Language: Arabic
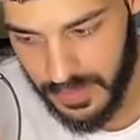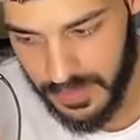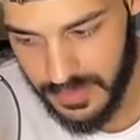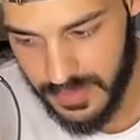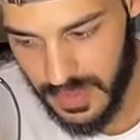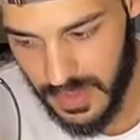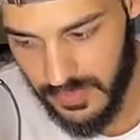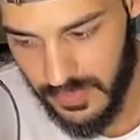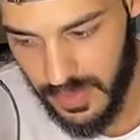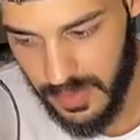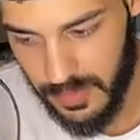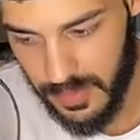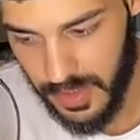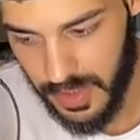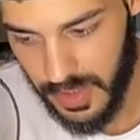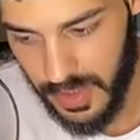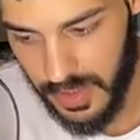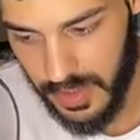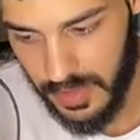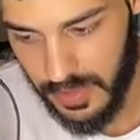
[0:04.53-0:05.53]
صافا
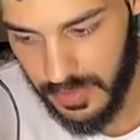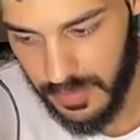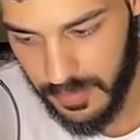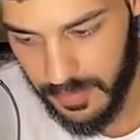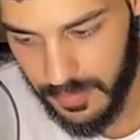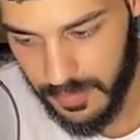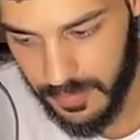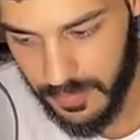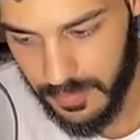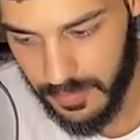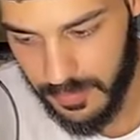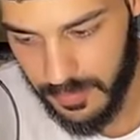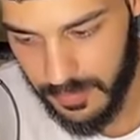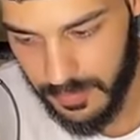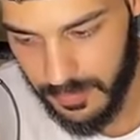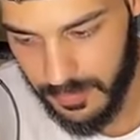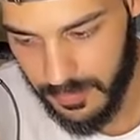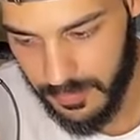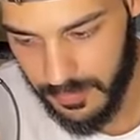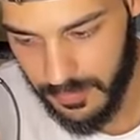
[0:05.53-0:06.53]
بخير
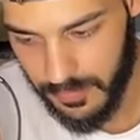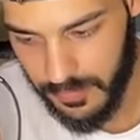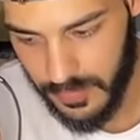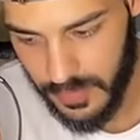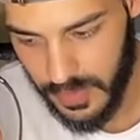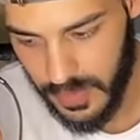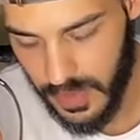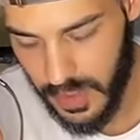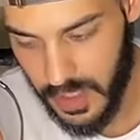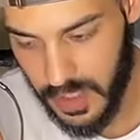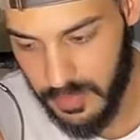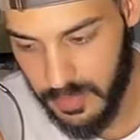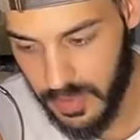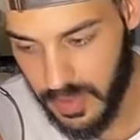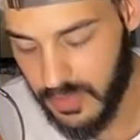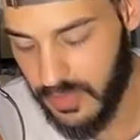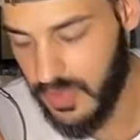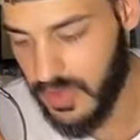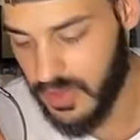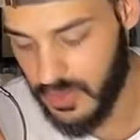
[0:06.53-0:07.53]
الله
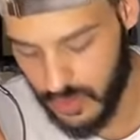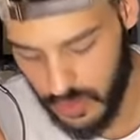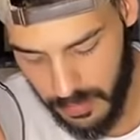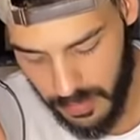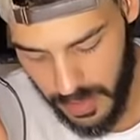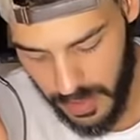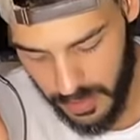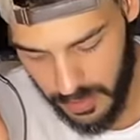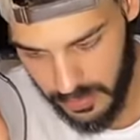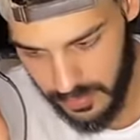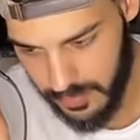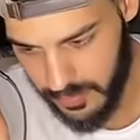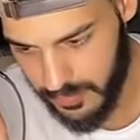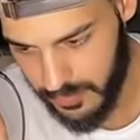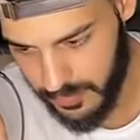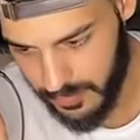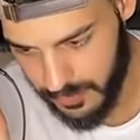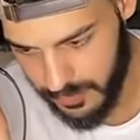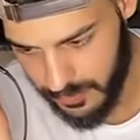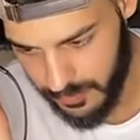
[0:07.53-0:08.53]
يبارك فيك شكون معايا
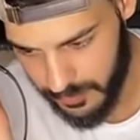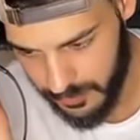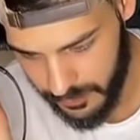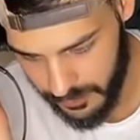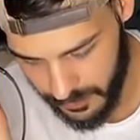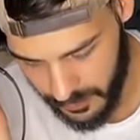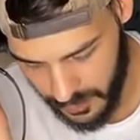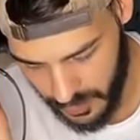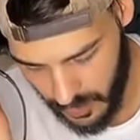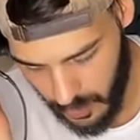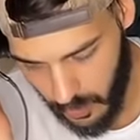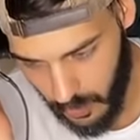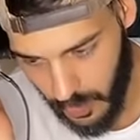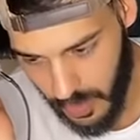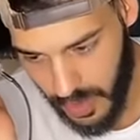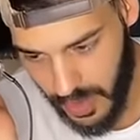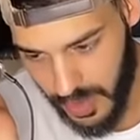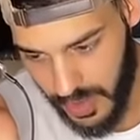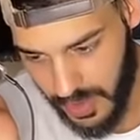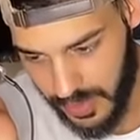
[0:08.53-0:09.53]
محمد سريري هذا
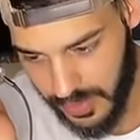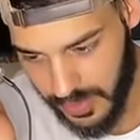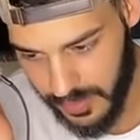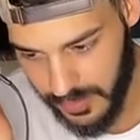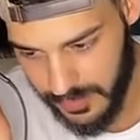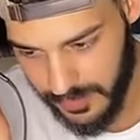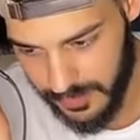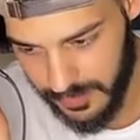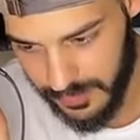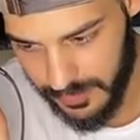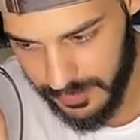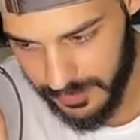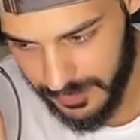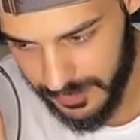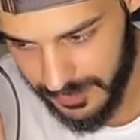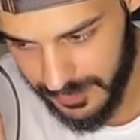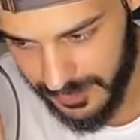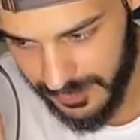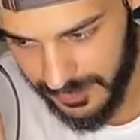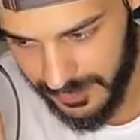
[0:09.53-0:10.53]
واه هذا
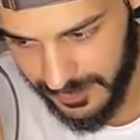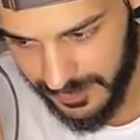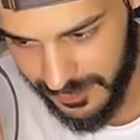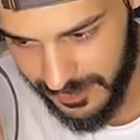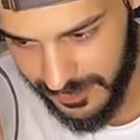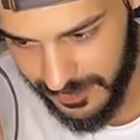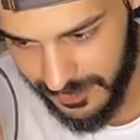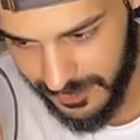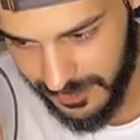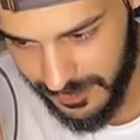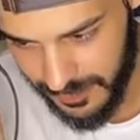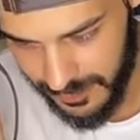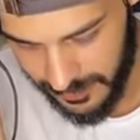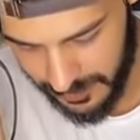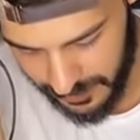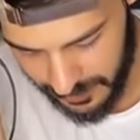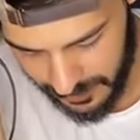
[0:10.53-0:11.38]
معك